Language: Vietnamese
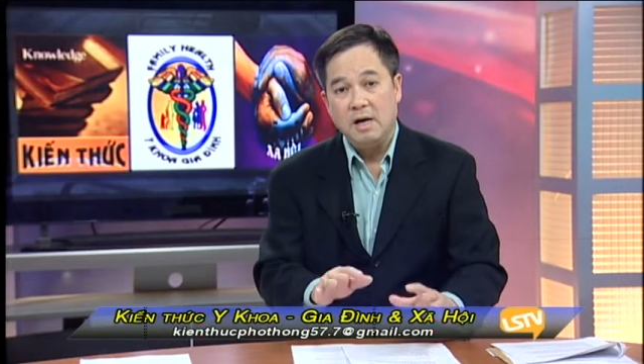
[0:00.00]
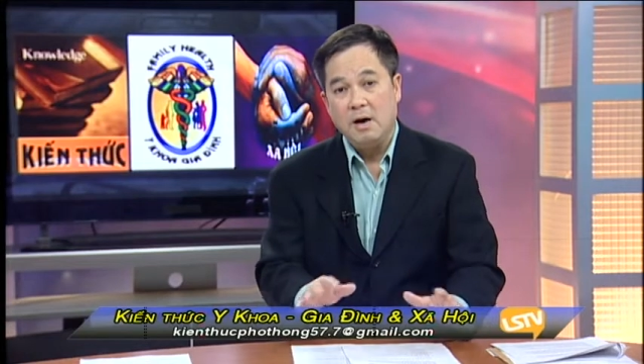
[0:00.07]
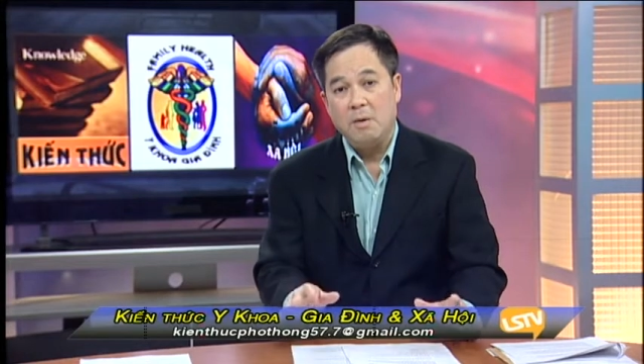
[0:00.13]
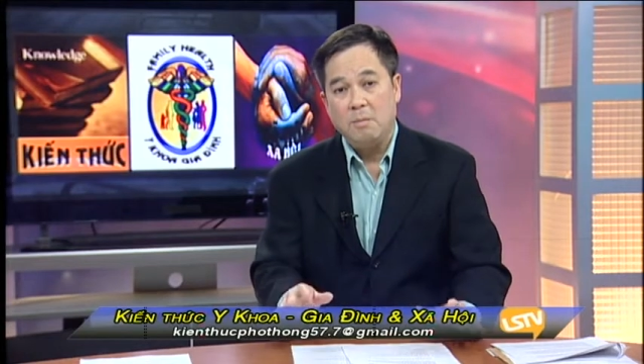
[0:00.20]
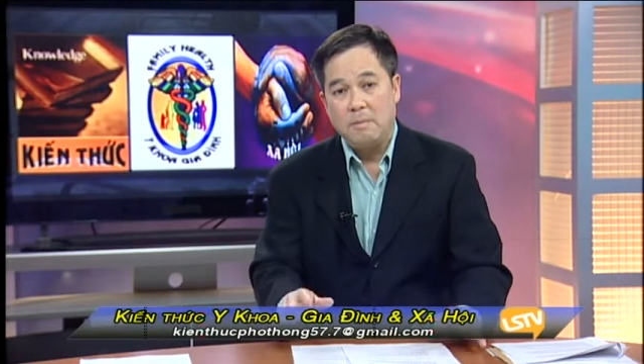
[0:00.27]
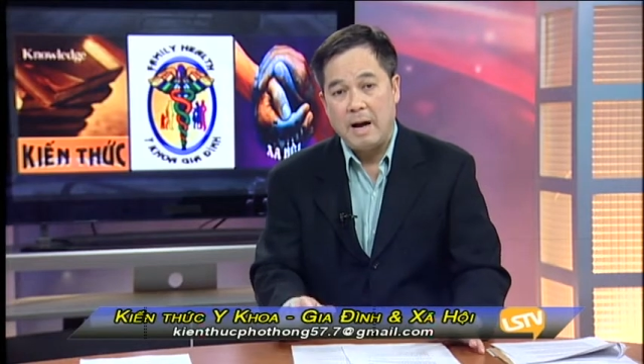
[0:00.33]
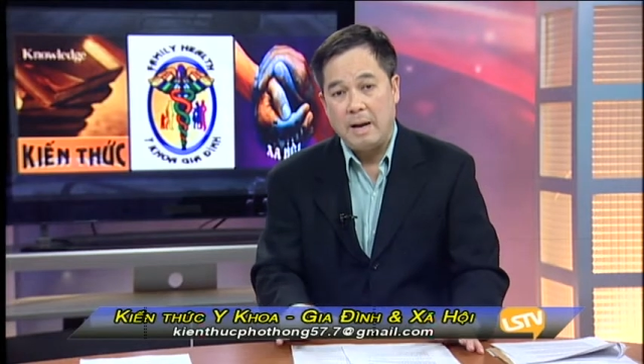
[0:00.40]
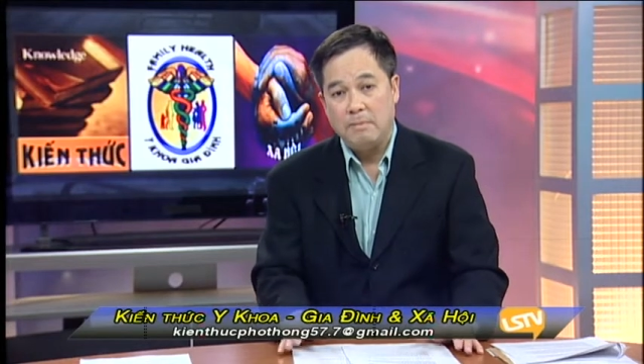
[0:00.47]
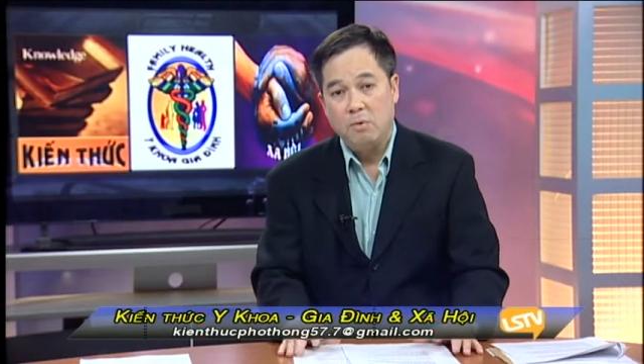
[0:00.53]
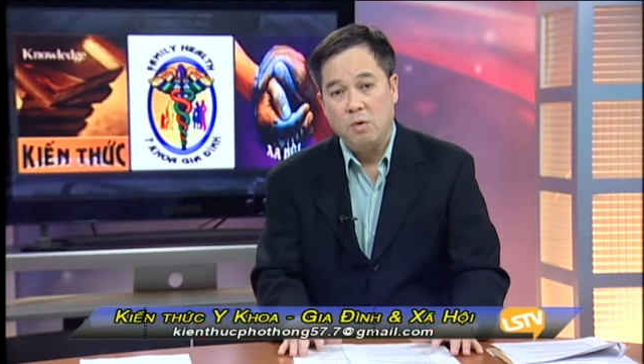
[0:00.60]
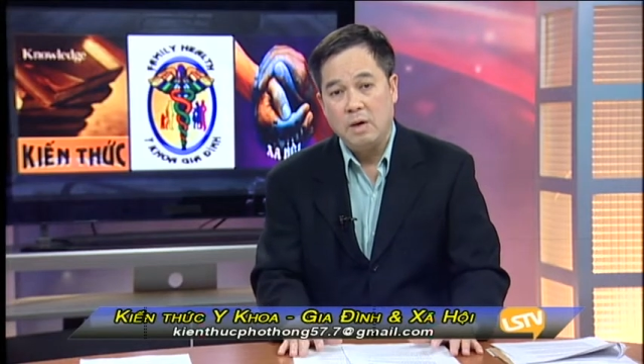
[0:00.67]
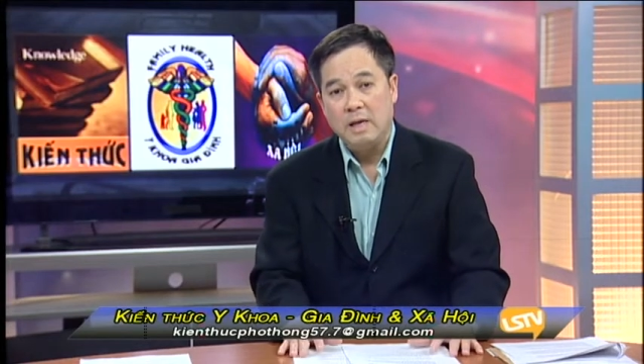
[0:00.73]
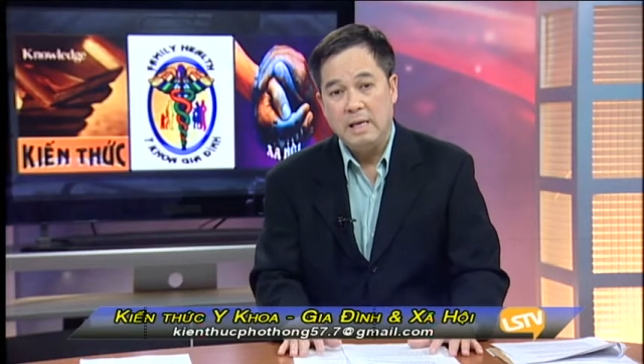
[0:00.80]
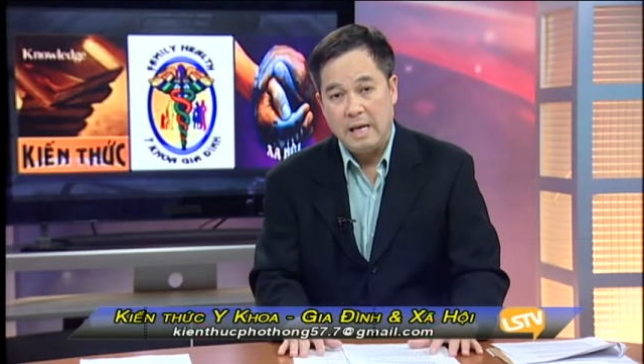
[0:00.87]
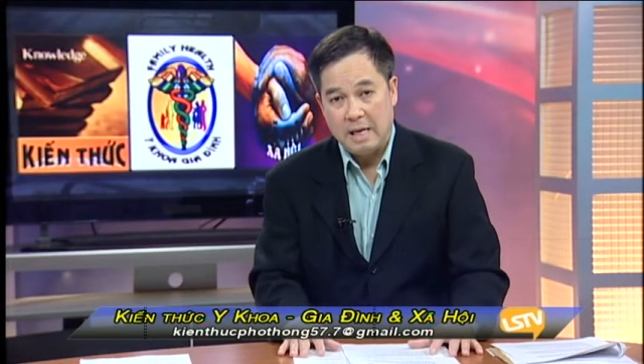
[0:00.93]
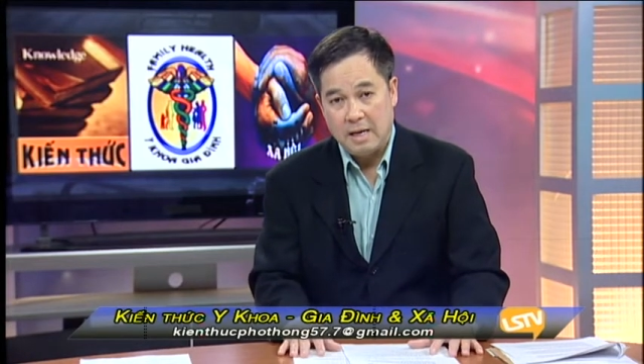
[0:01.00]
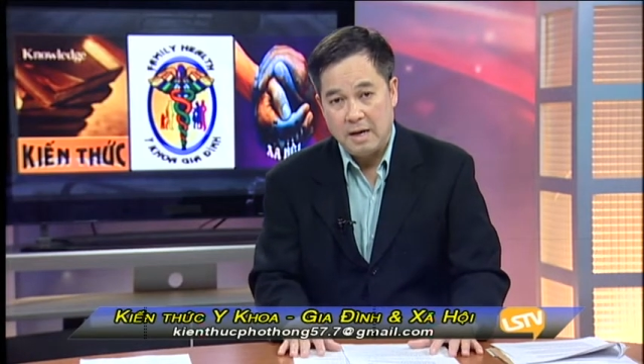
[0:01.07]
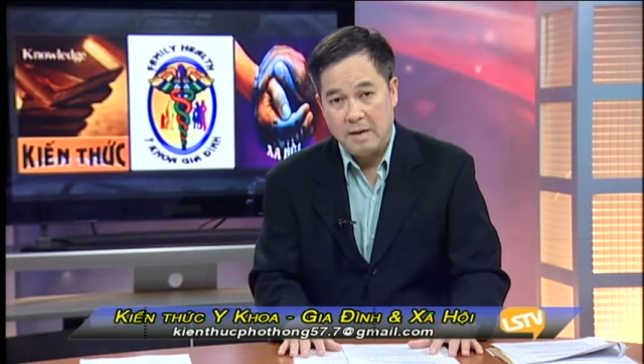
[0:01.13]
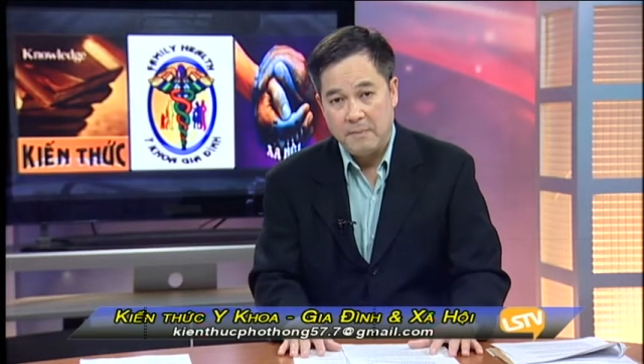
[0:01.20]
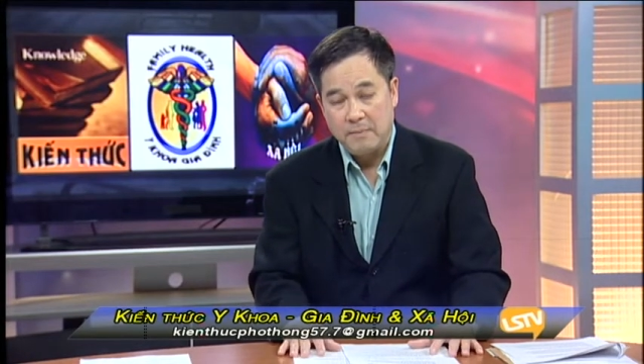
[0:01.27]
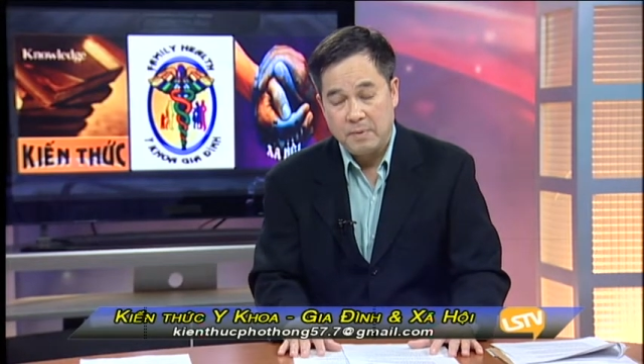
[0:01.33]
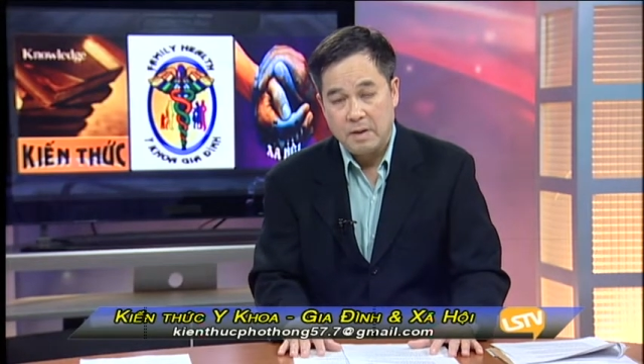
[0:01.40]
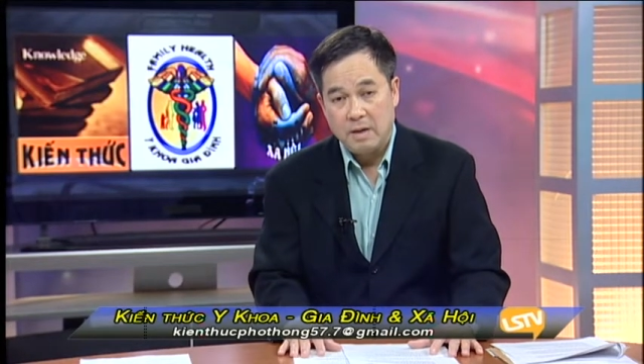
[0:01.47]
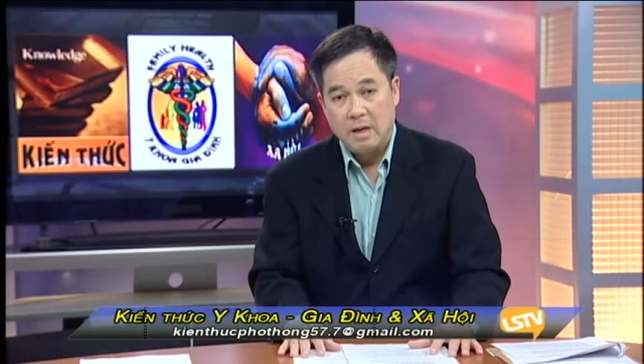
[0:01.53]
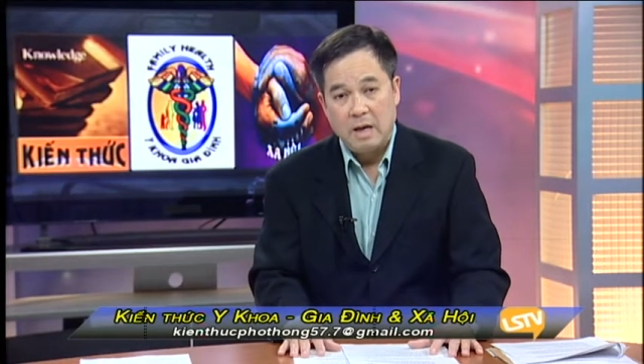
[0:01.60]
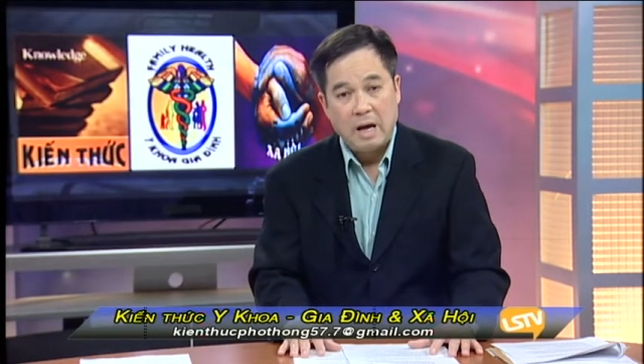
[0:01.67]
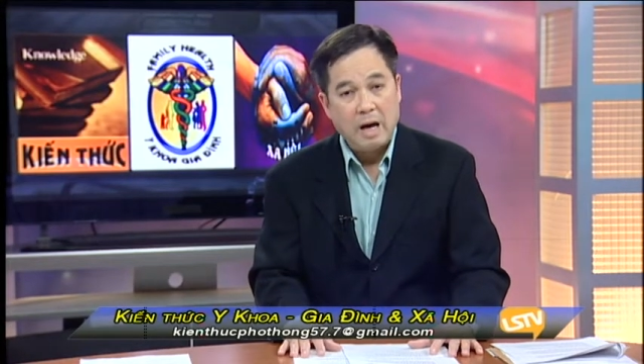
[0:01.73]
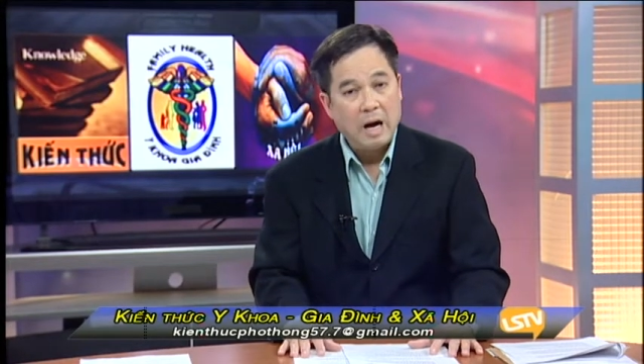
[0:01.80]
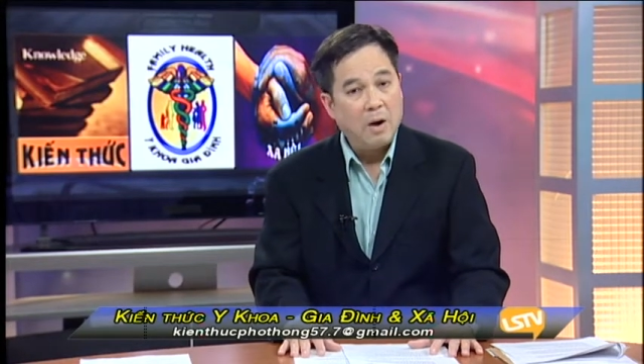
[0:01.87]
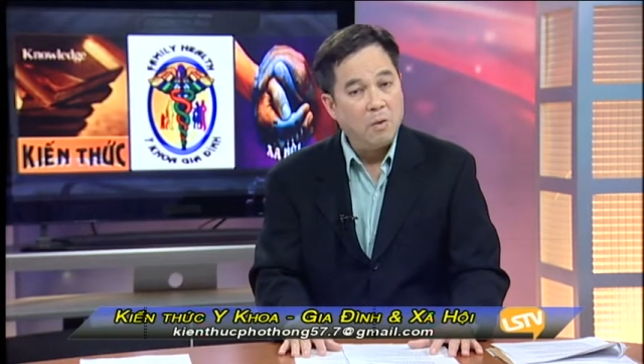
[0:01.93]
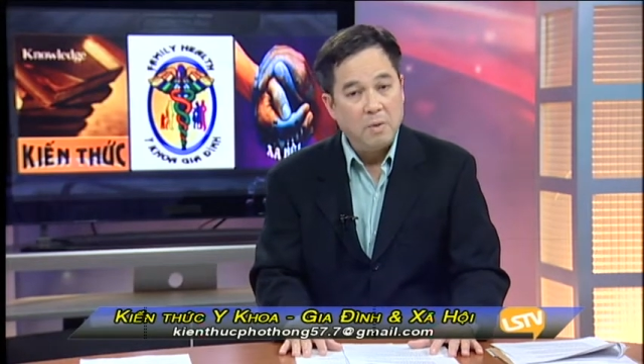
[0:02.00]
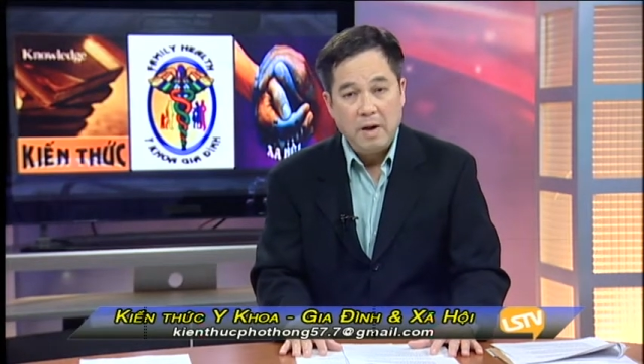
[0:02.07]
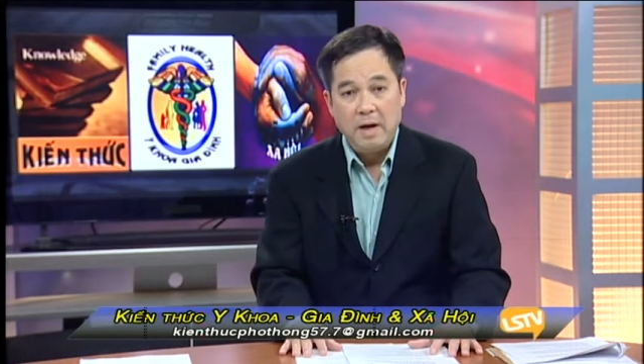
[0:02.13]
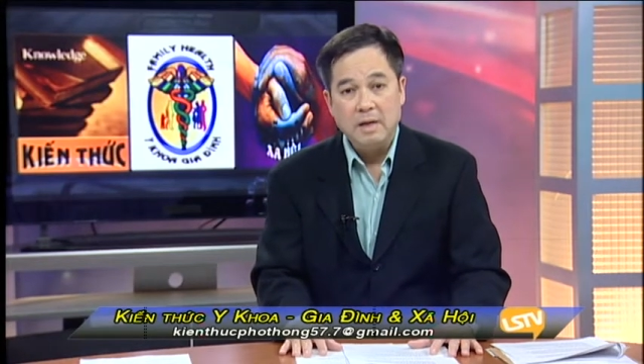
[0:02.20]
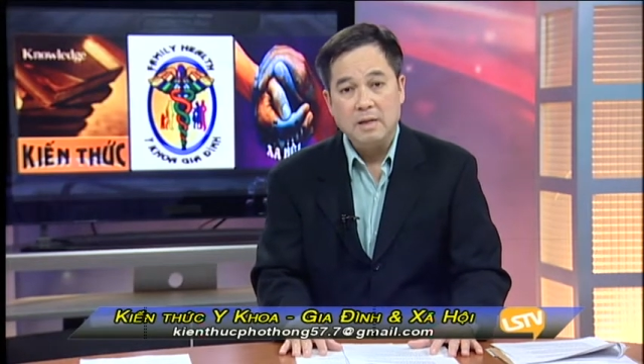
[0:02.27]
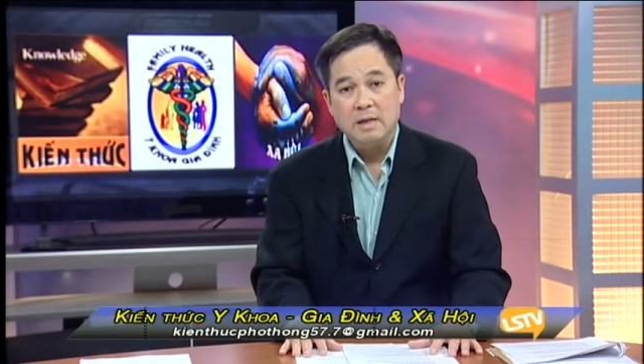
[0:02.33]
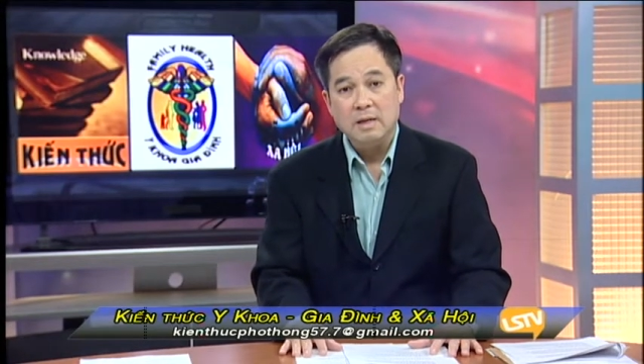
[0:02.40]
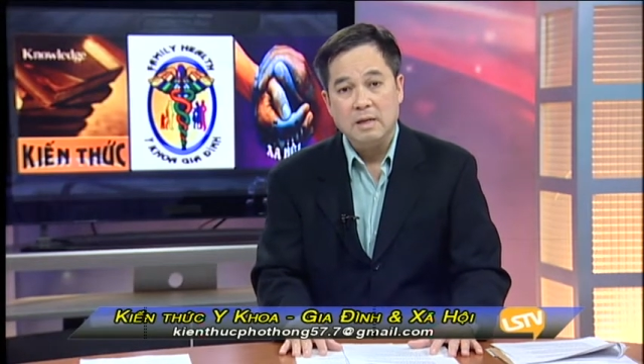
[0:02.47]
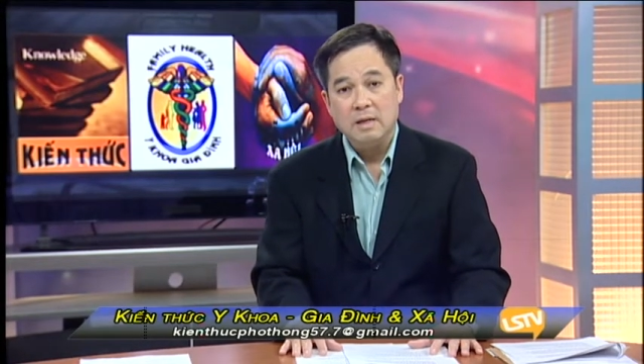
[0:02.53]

ông bà mua cái gì đó hầu hết